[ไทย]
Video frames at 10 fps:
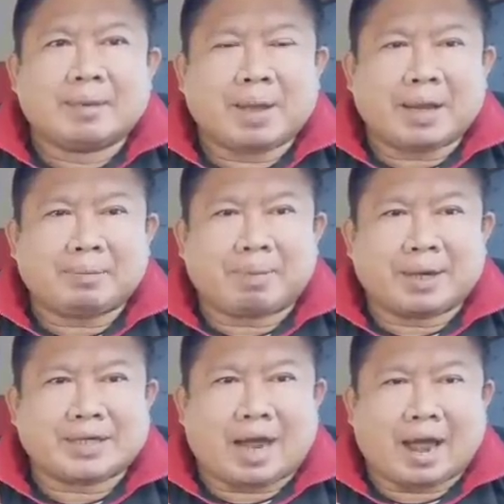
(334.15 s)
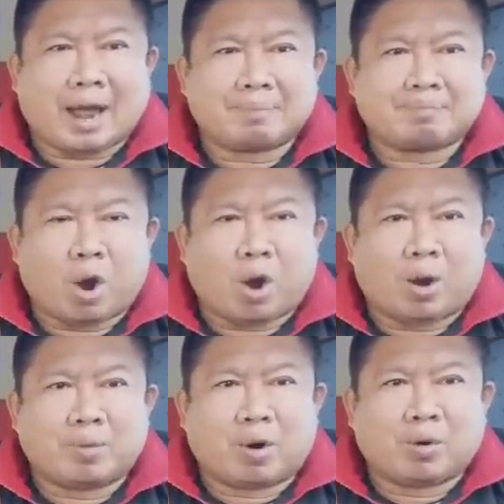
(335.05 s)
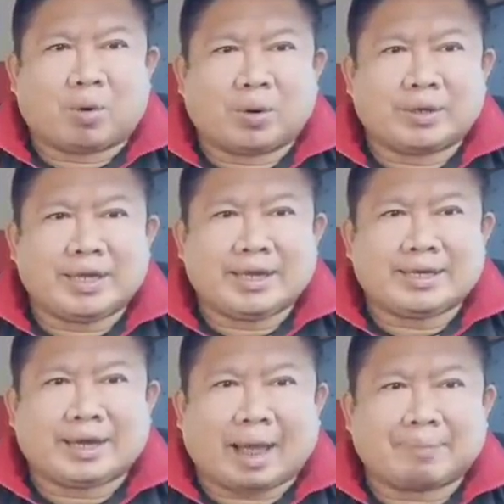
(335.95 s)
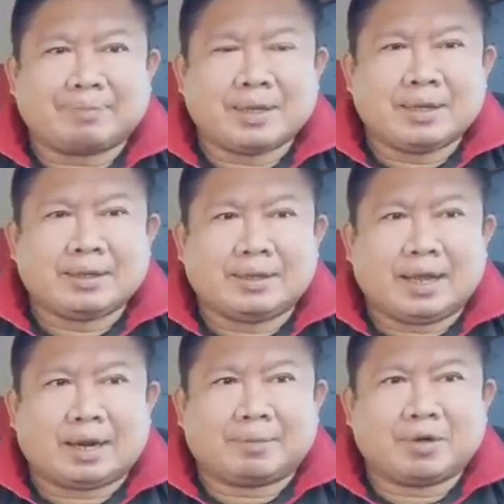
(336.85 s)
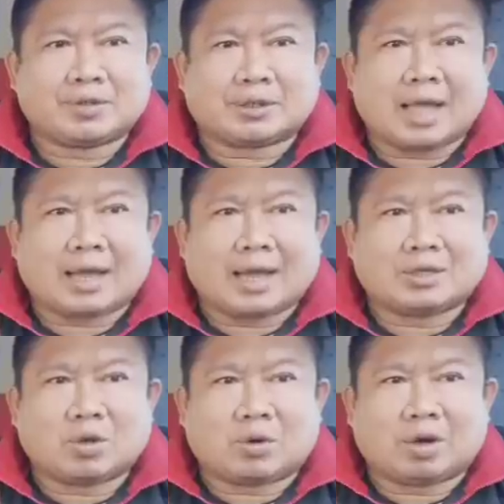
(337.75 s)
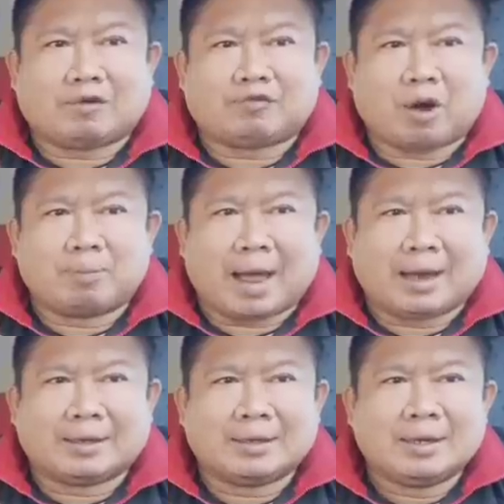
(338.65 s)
เพชรบัญชาปอมงคลอินนะครับ เดี๋ยวเราไปดูสไตล์การชกแล้วก็ฟอร์มหลัง